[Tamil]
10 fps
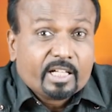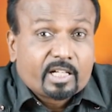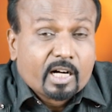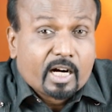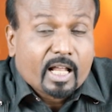
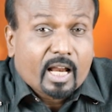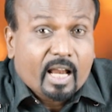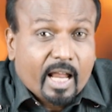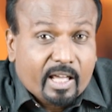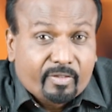இட்டர்னல்
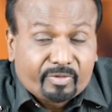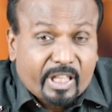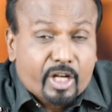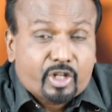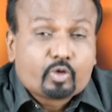லைஃப்
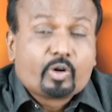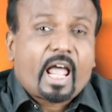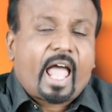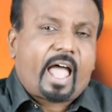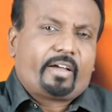தே
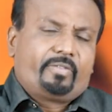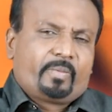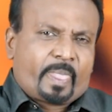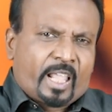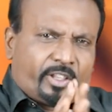ஷுட் ஹாவ்
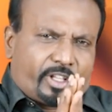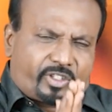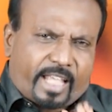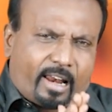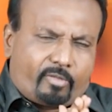தி
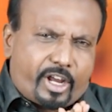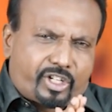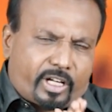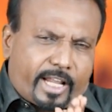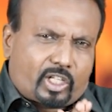
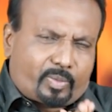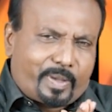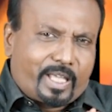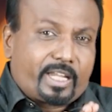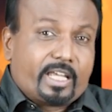சால்வேஷன்
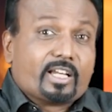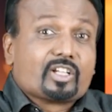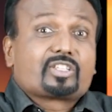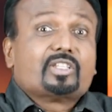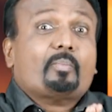
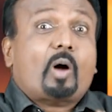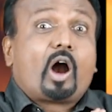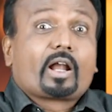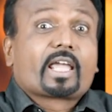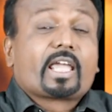எக்ஸ்பீரியன்ஸ் த
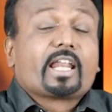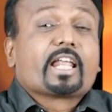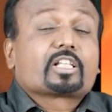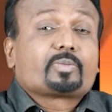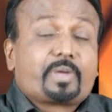
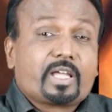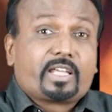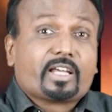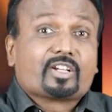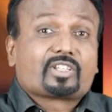பானகேன்
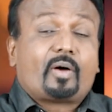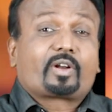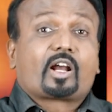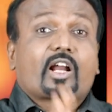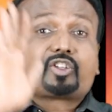எக்ஸ்பீரியன்ஸ்
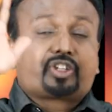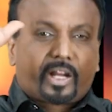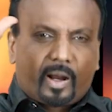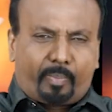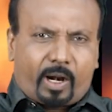அவர்கள்
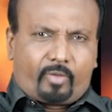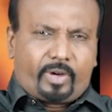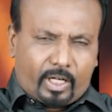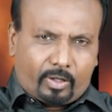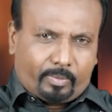ரட்சிக்கப்பட
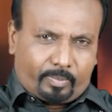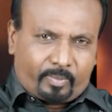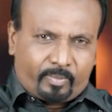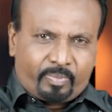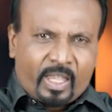வேண்டும்
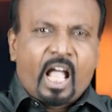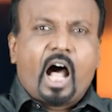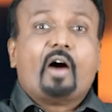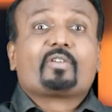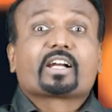
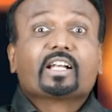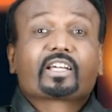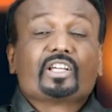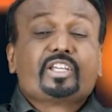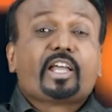
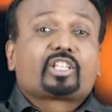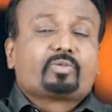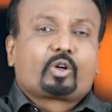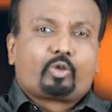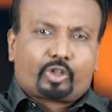அவர்களுக்கு
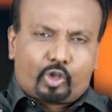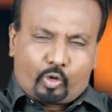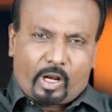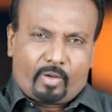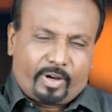இயேசுவை குறித்து
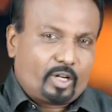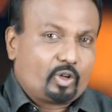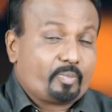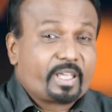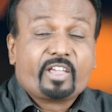சொல்ல
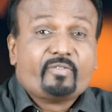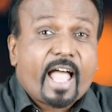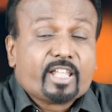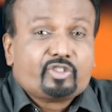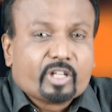வேண்டும்
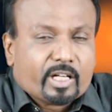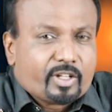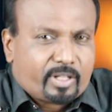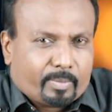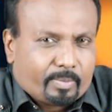
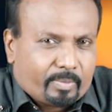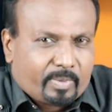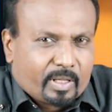இவாஞ்சலிசம்